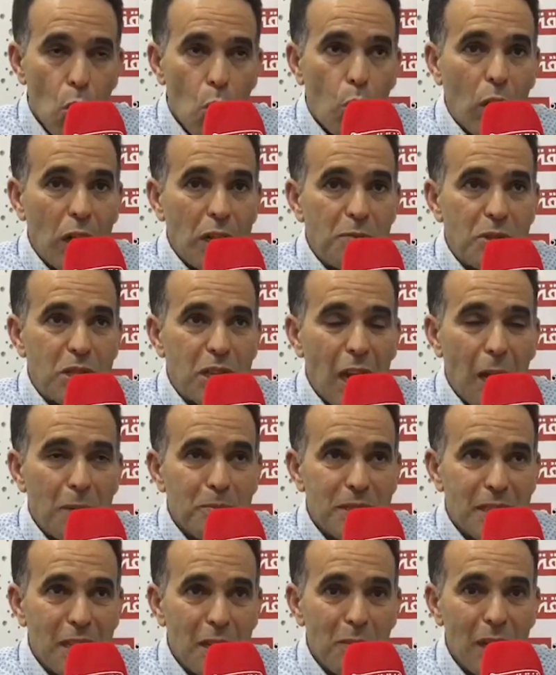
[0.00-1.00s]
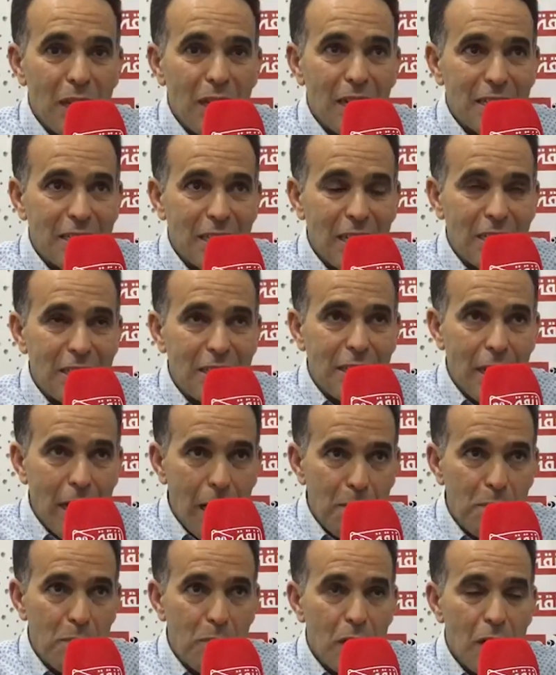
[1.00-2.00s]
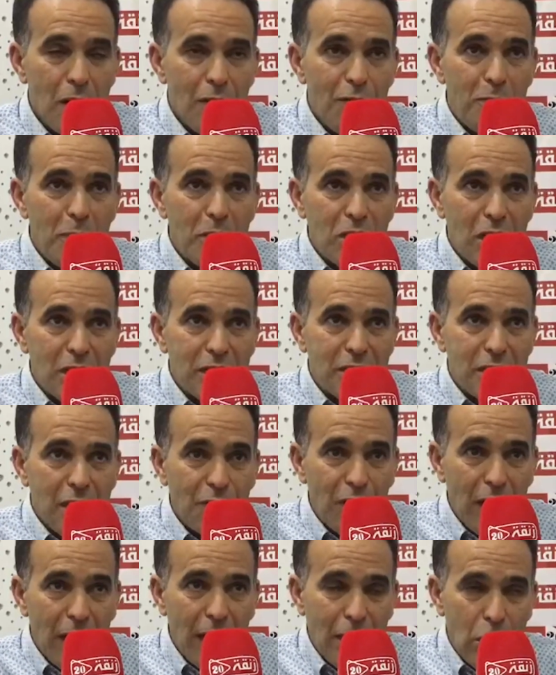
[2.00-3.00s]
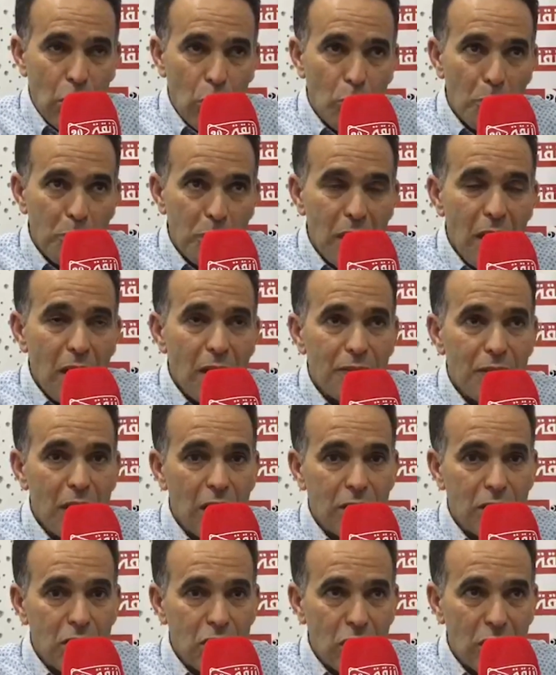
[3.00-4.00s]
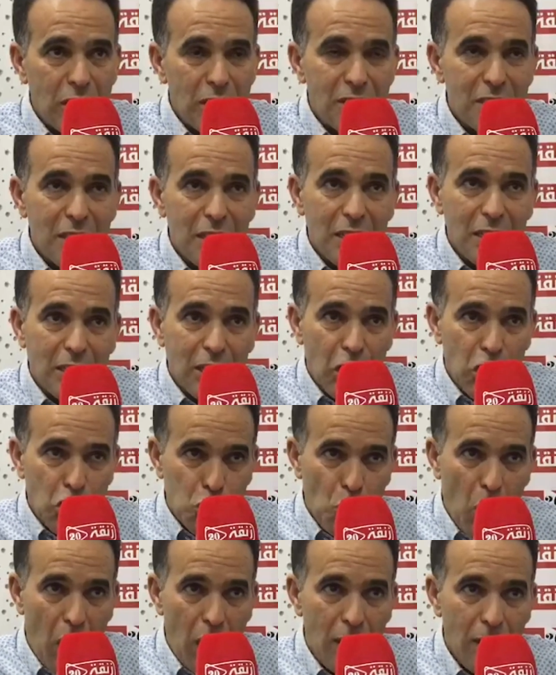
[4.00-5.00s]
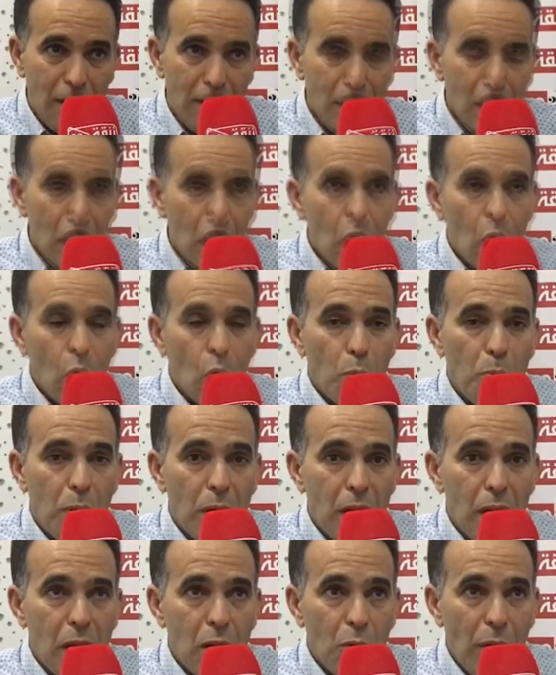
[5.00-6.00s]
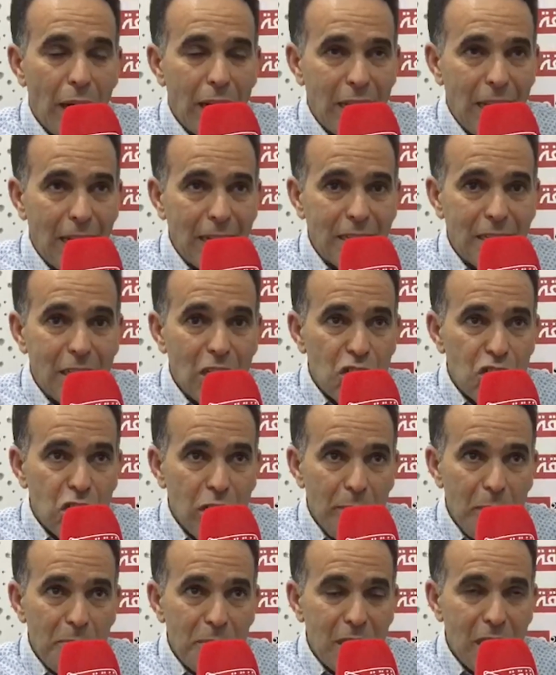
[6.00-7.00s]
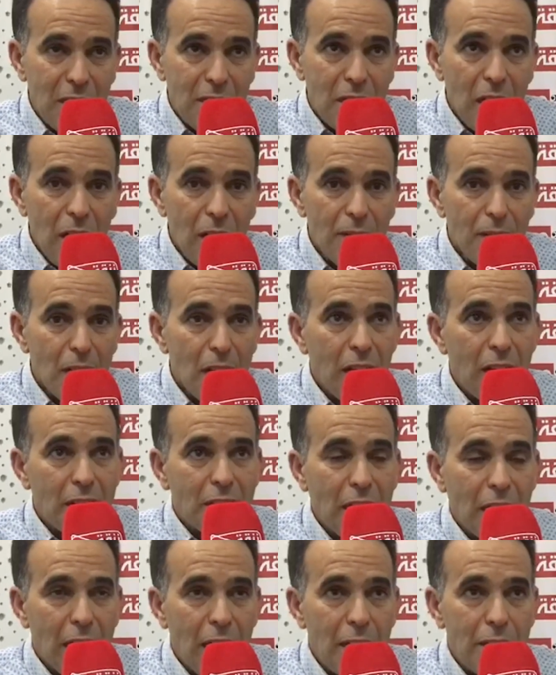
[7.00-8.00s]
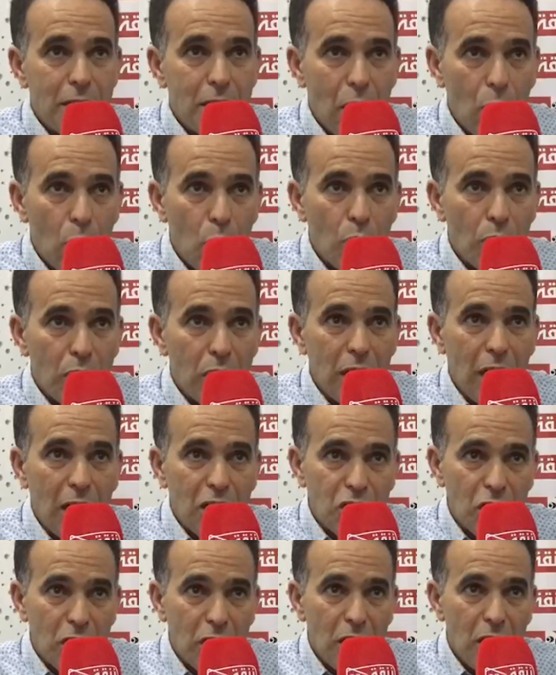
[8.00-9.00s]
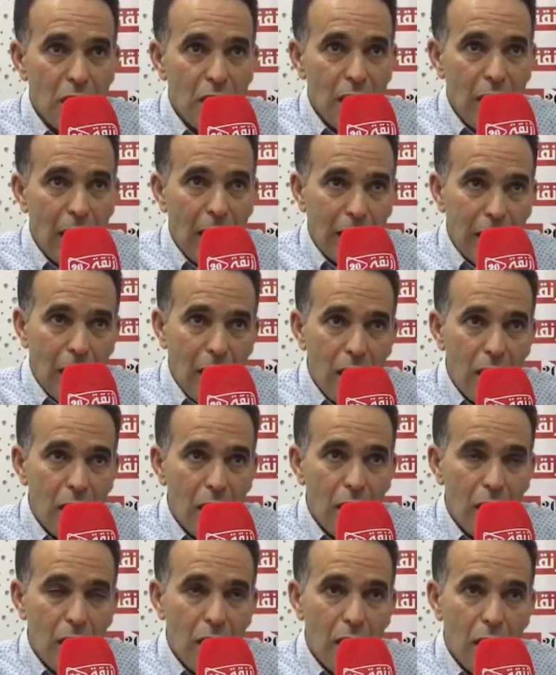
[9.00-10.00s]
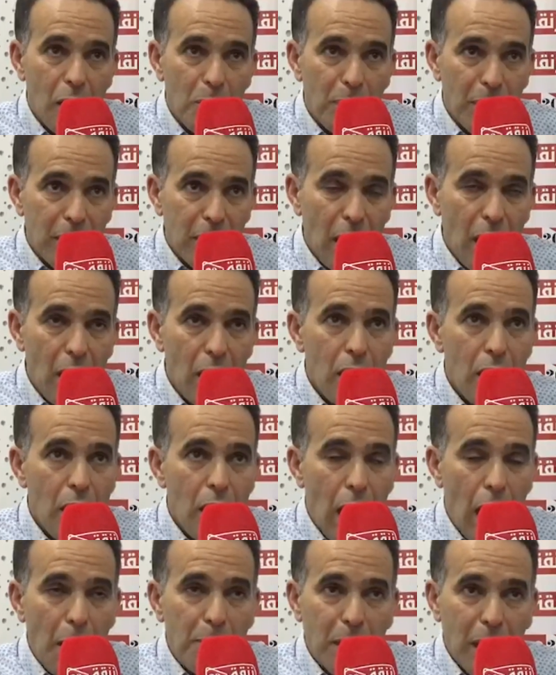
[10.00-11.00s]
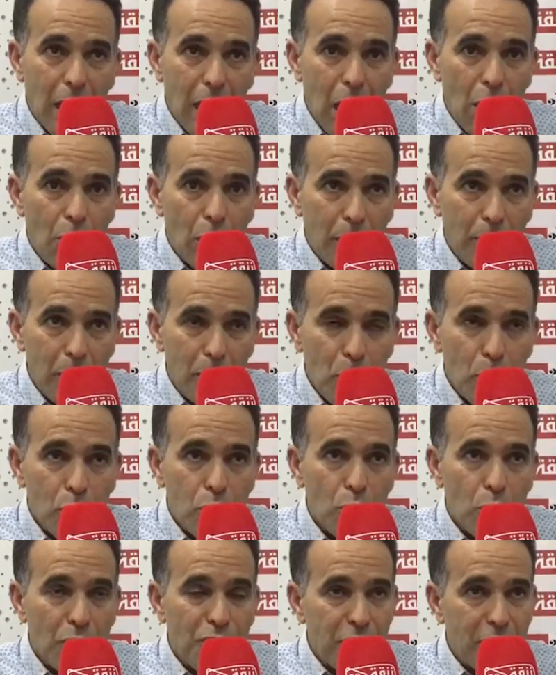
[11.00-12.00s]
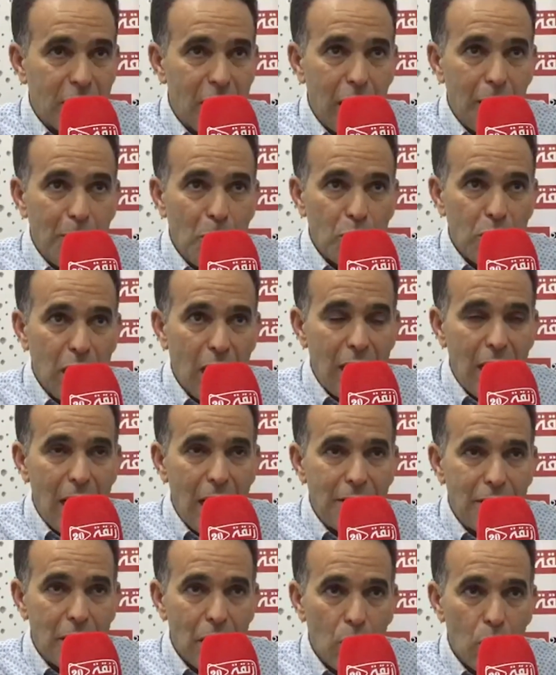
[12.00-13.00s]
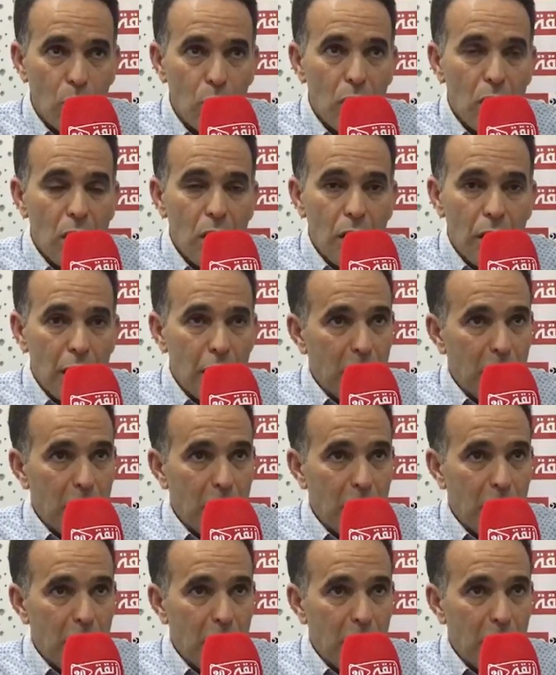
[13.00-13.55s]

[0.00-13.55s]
وكتمشي 50 مليار ديال الدرهم في مجال الصفقات العموميه نتيجه سياده الرشوه وواحد ديال الشباب ديالنا اختار انه يهاجر على آه، برا عبر قوارب الموت ويفضل الموت على انه آه،